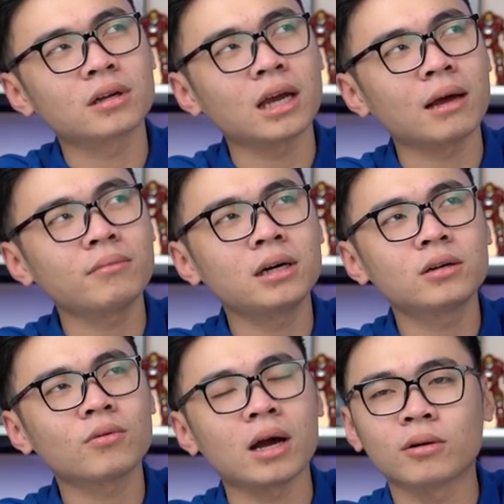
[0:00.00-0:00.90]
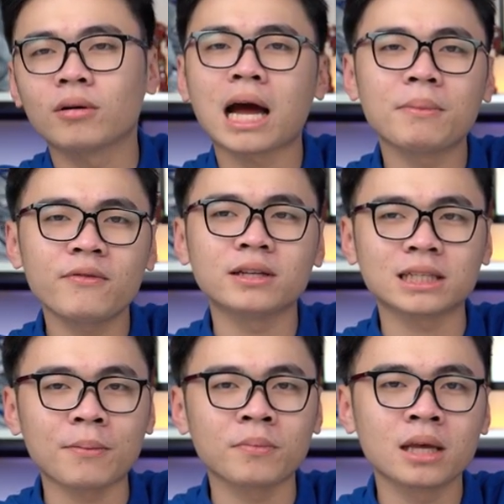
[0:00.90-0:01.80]
kém hơn khoảng độ hai mấy phần
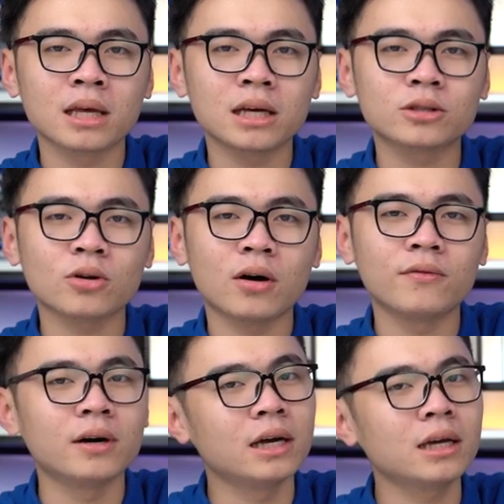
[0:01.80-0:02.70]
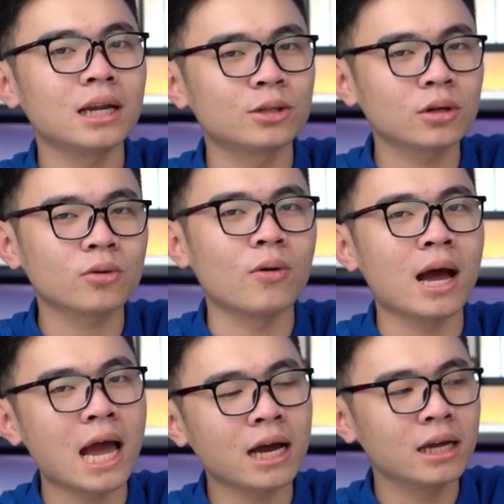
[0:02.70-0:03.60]
trăm khi so với đề xuất của
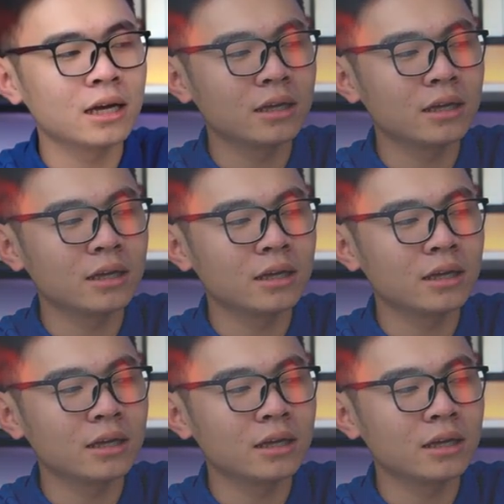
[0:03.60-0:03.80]
hãng.